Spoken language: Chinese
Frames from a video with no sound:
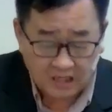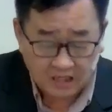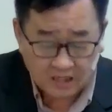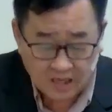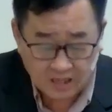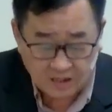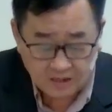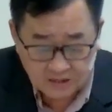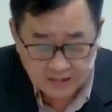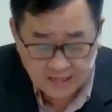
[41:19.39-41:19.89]

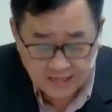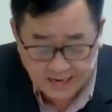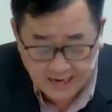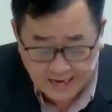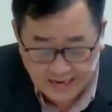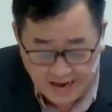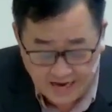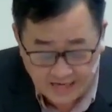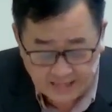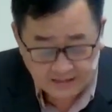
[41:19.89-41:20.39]
跟
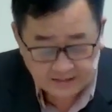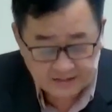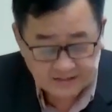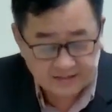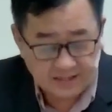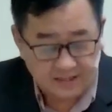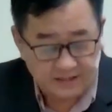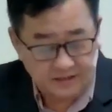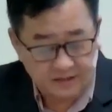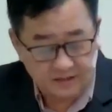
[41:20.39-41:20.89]
刚
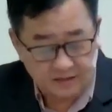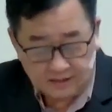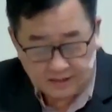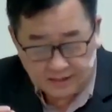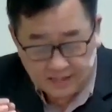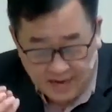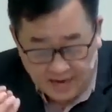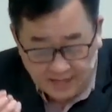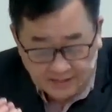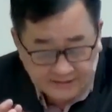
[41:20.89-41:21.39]
生
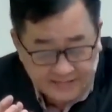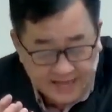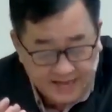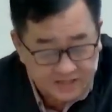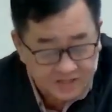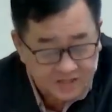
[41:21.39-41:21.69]
刚诞